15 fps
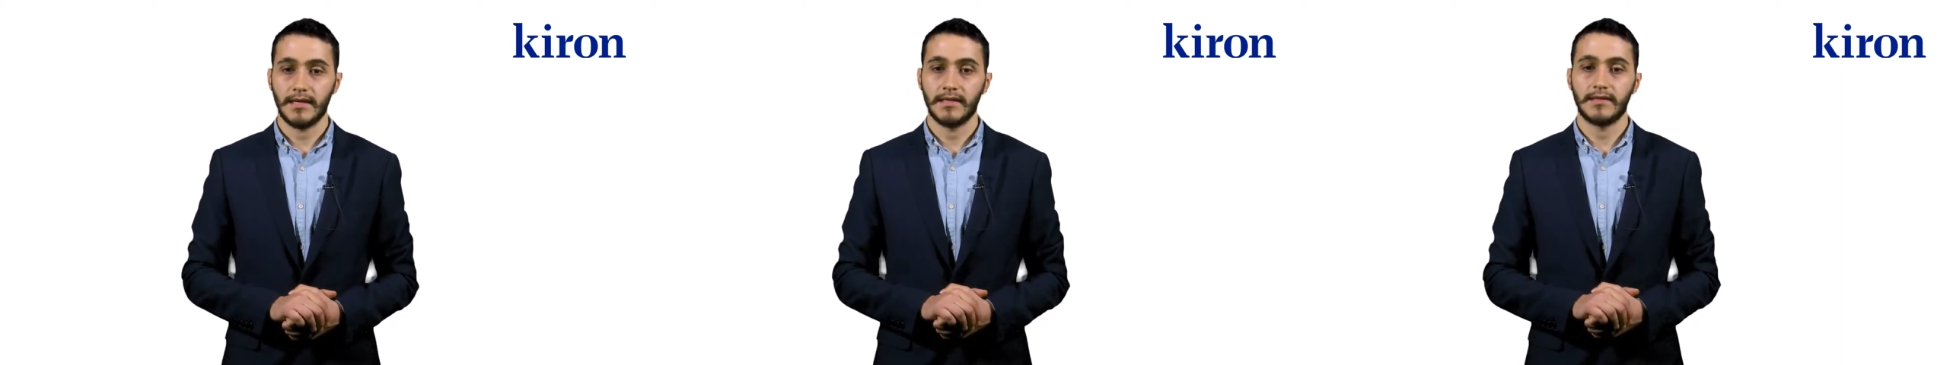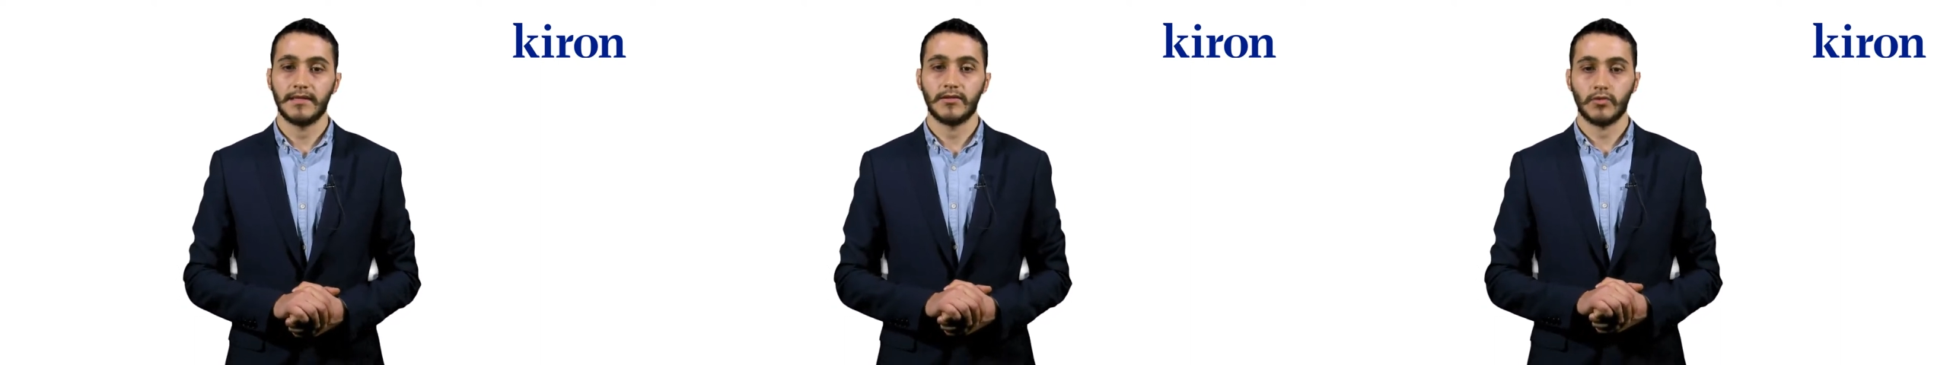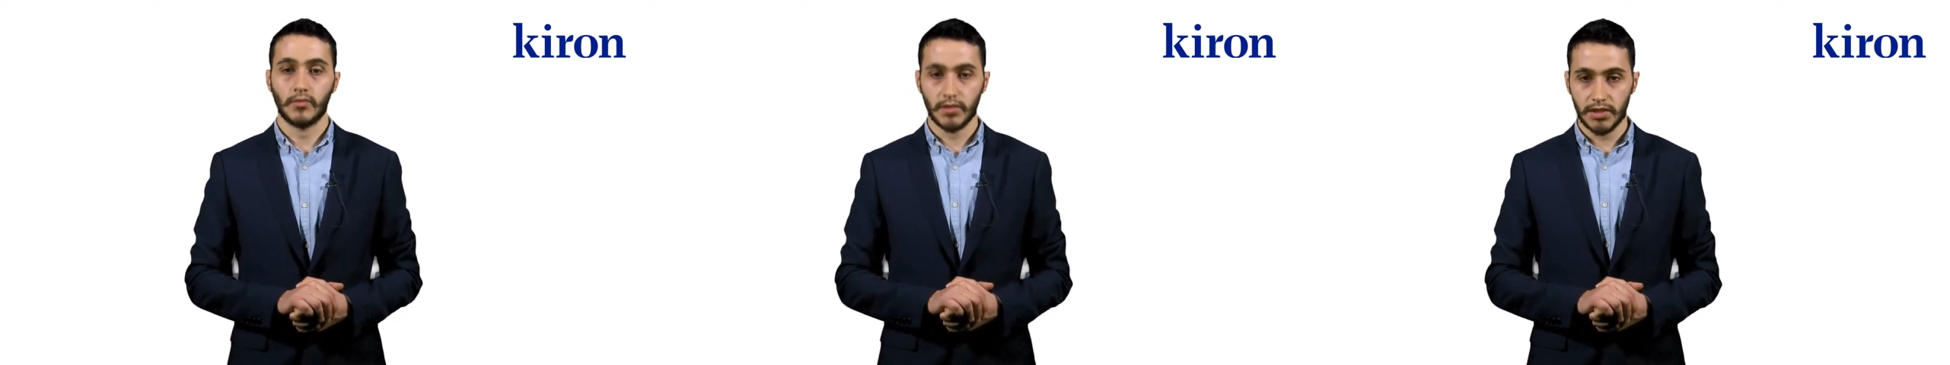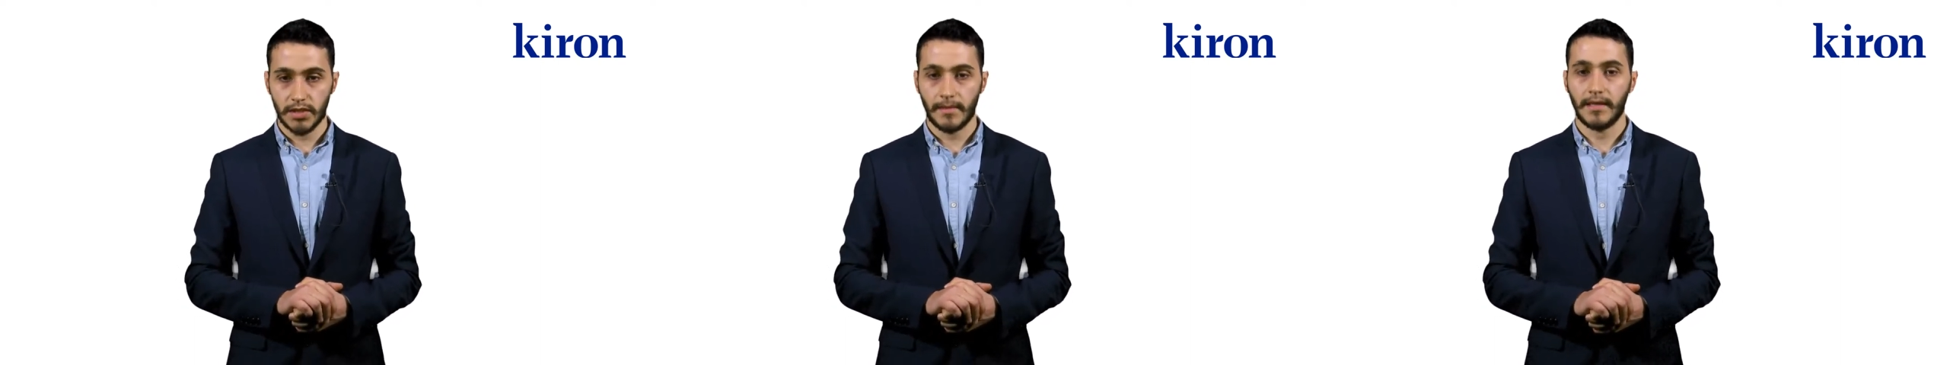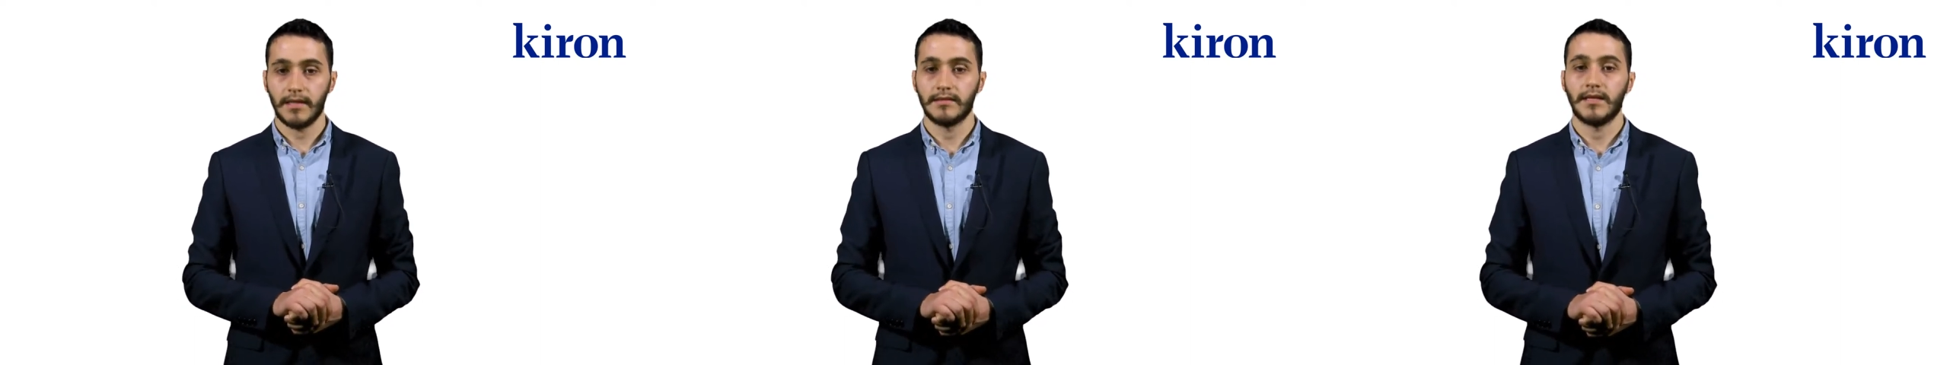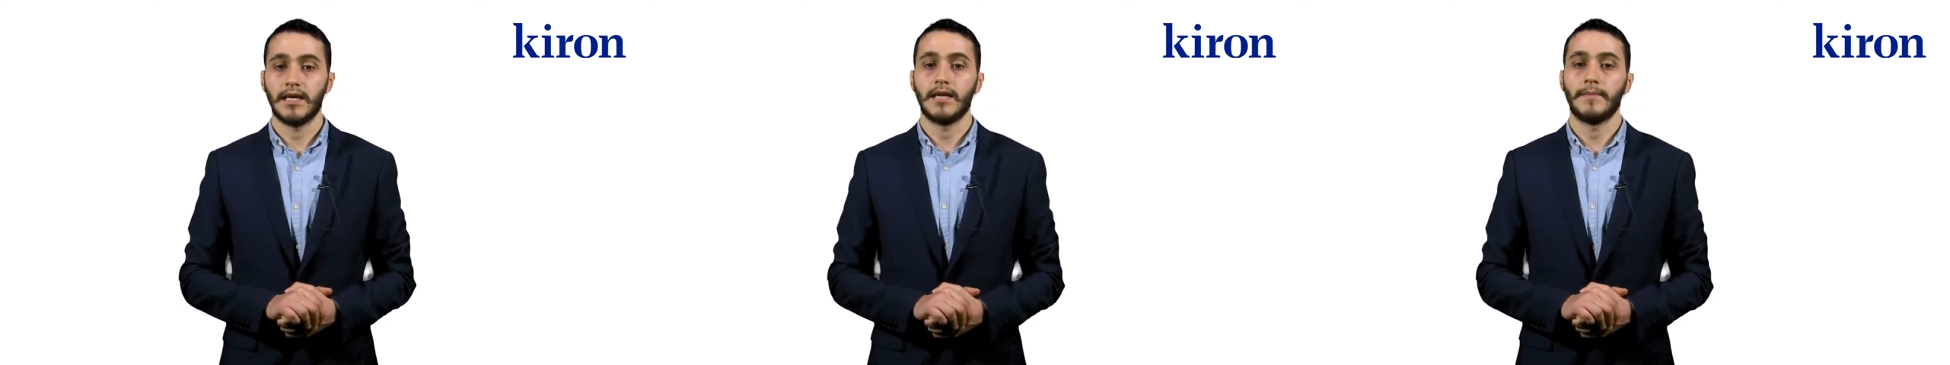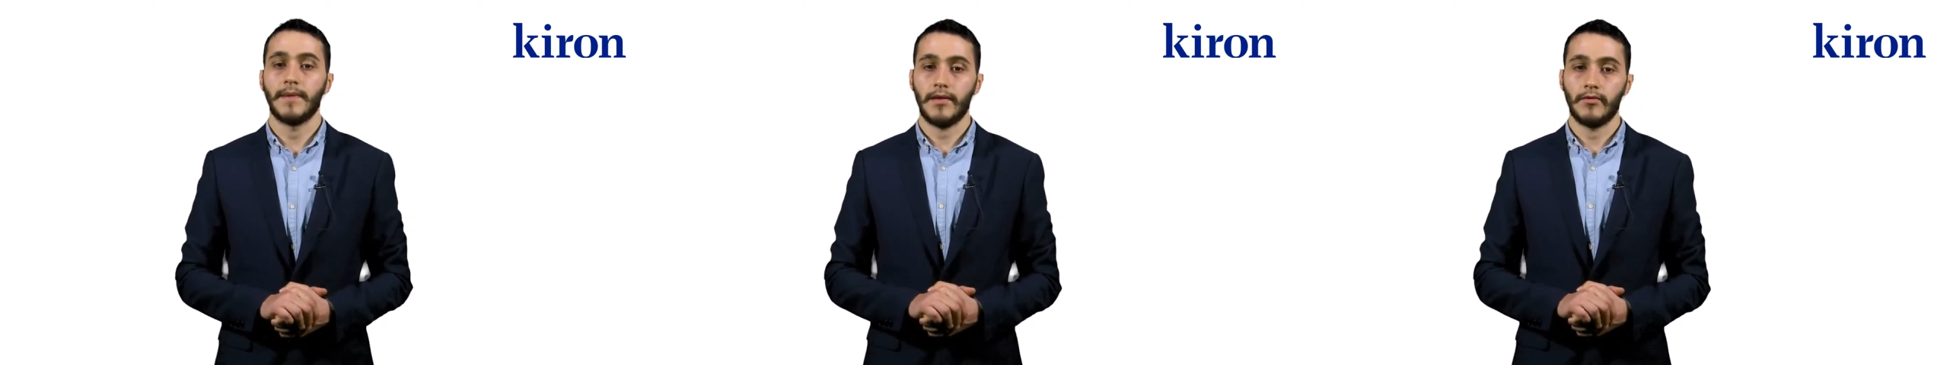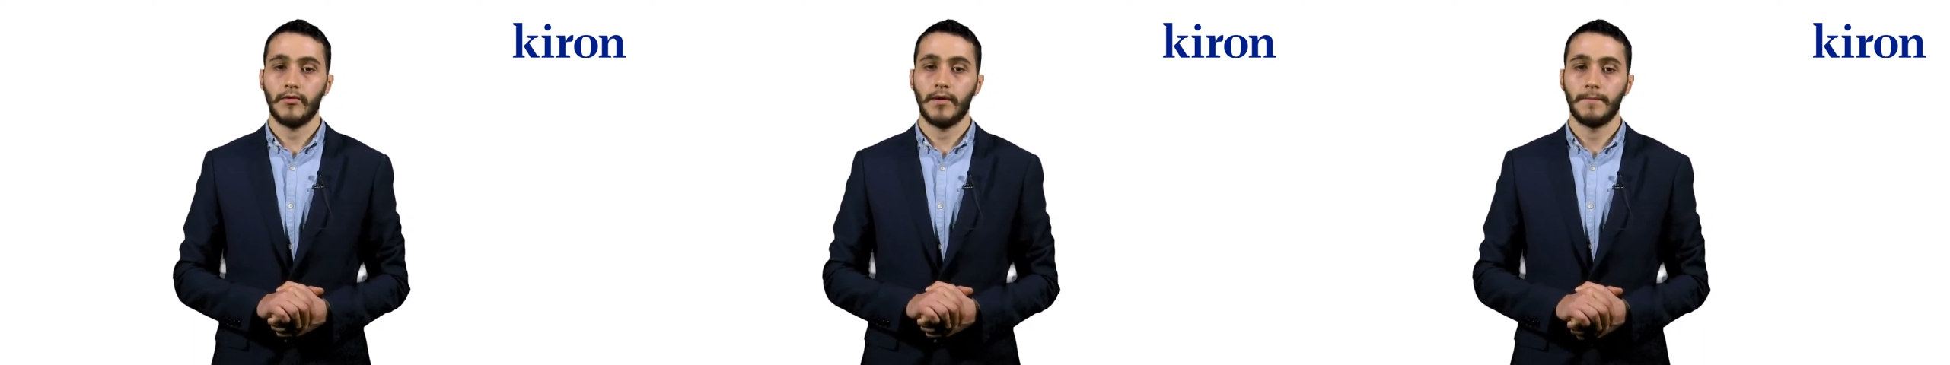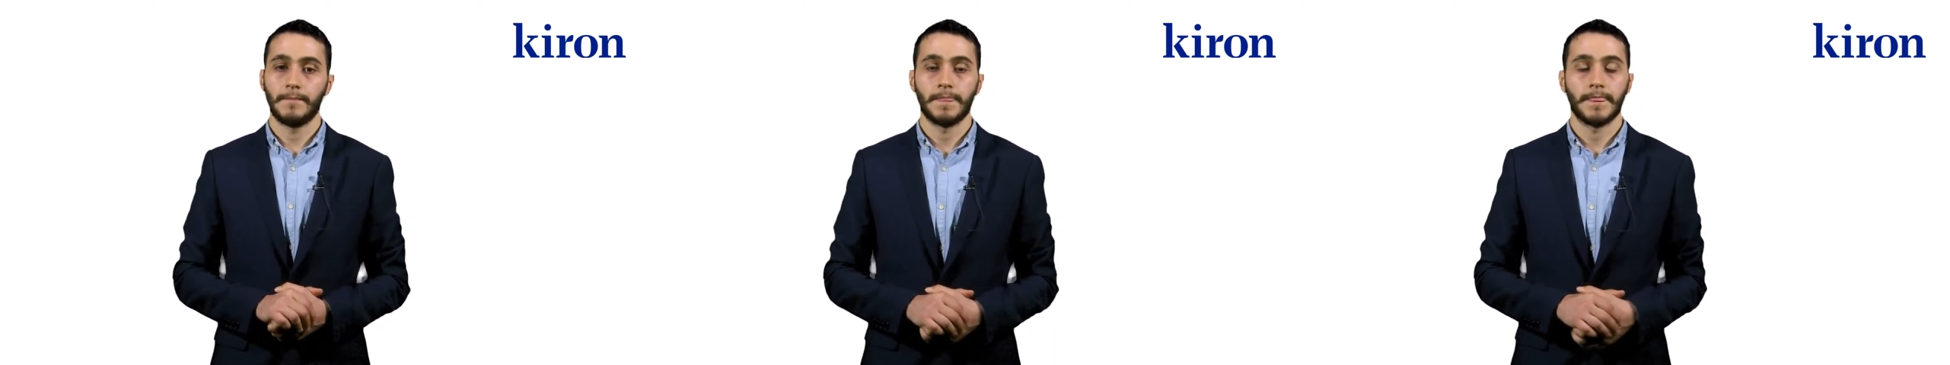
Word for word: التي يتوجب على الطالب أخذها